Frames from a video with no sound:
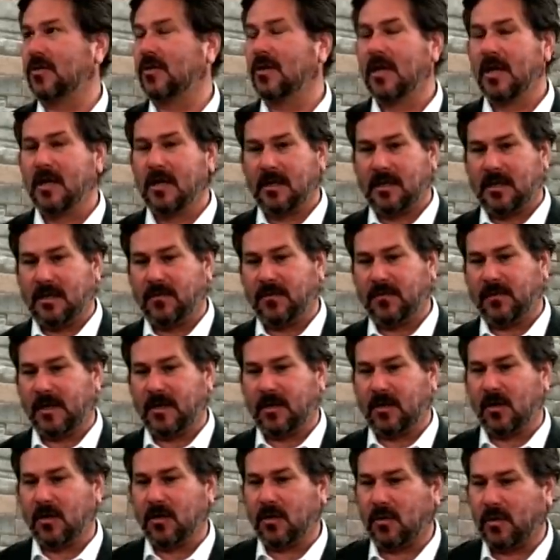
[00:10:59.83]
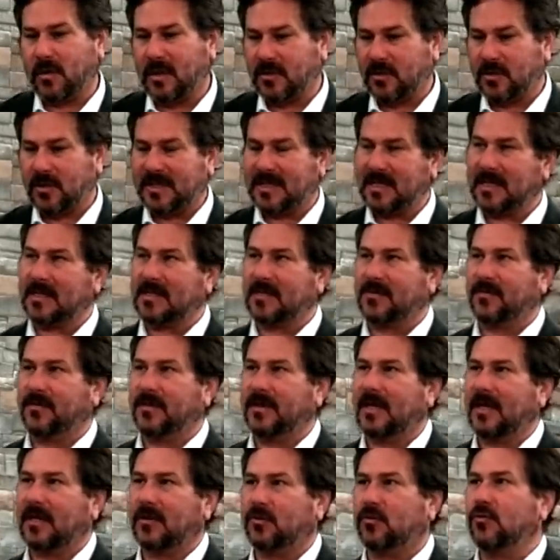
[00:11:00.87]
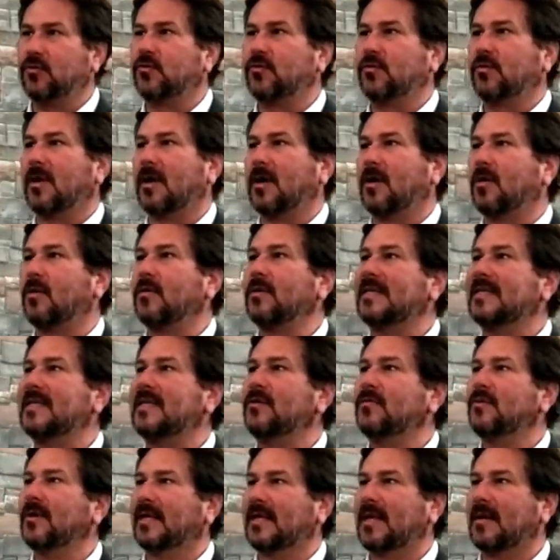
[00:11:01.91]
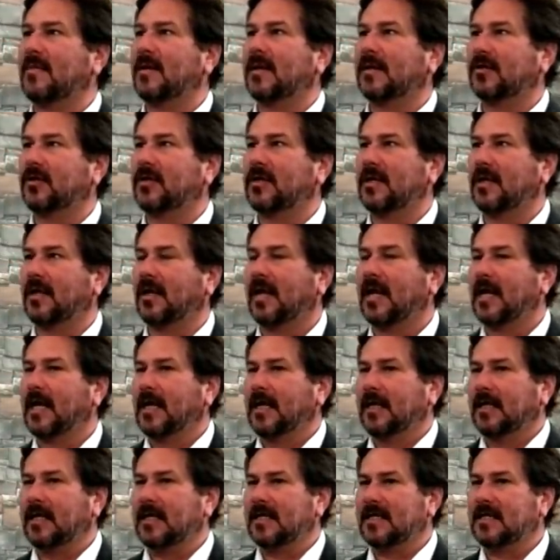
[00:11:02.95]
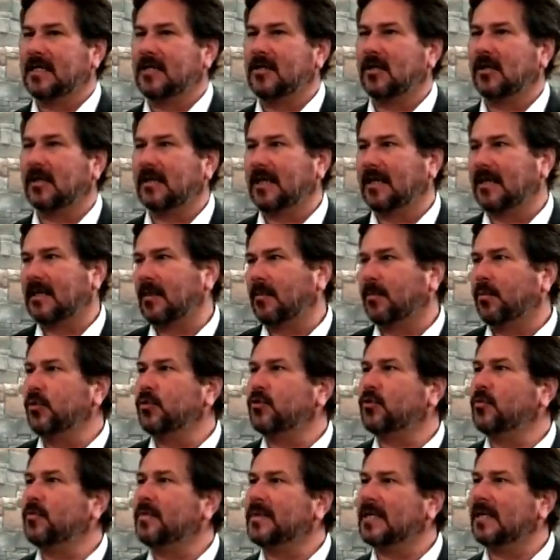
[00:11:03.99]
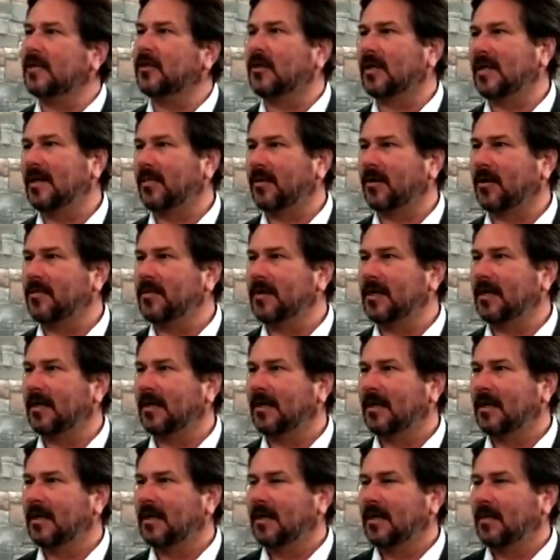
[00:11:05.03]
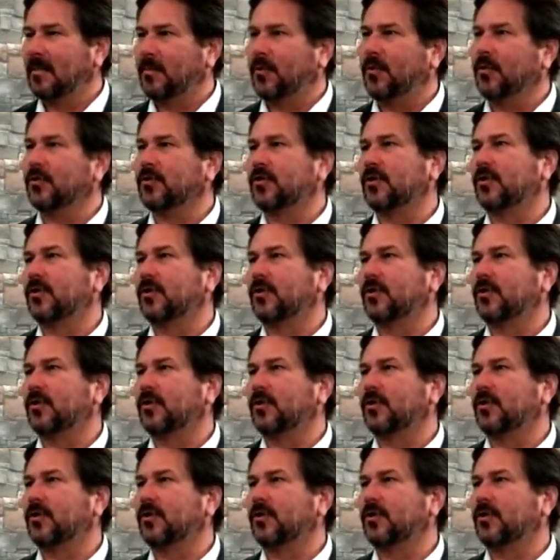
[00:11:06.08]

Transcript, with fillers: hmm. qui fait que le croyant se sanctifie, toujours en continuant d'abandonner des idoles qui étaient plus subtiles que les premiers, hmm. pour se